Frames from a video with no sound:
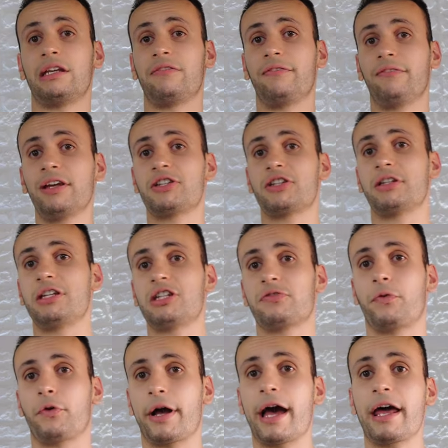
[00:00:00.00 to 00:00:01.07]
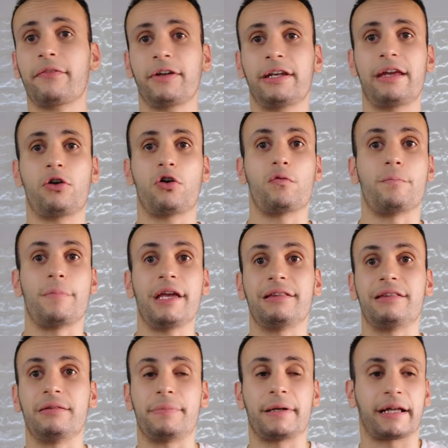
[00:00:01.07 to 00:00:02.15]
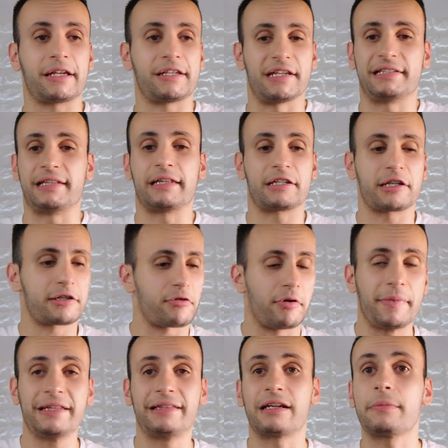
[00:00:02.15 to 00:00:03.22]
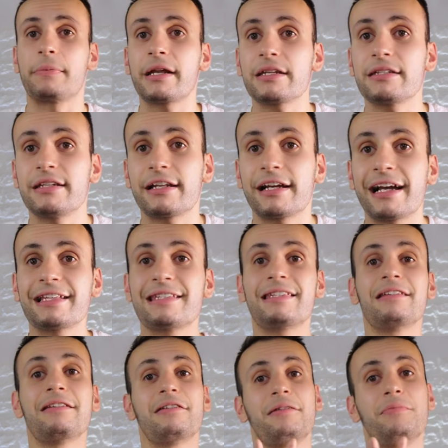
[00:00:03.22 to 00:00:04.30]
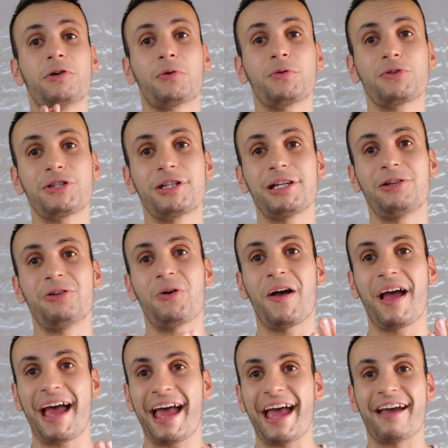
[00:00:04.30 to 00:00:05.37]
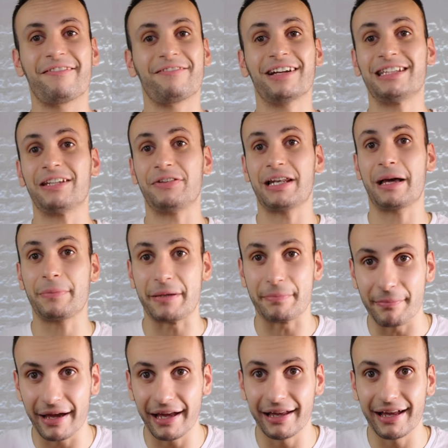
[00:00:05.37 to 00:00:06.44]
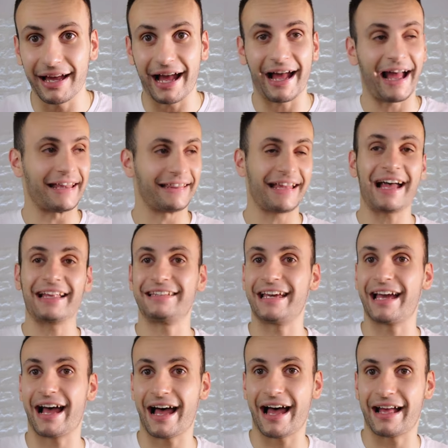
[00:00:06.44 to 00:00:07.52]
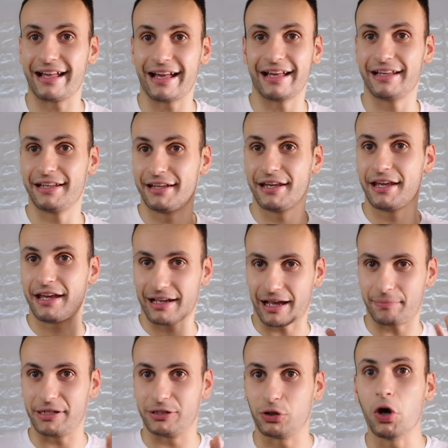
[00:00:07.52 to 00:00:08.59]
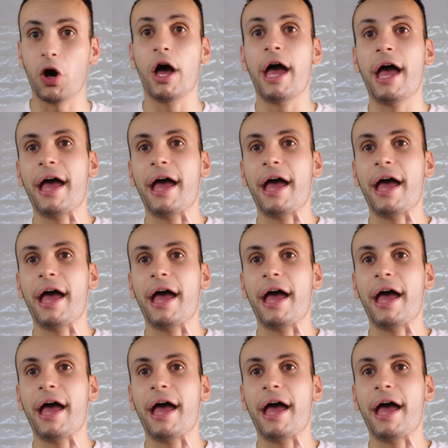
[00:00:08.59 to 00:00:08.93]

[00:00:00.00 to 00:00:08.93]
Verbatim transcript: invece di sfogarvi nei commenti perché siete sessualmente repressi, ragazzi, il mio consiglio è fatevi una pippa andate a capito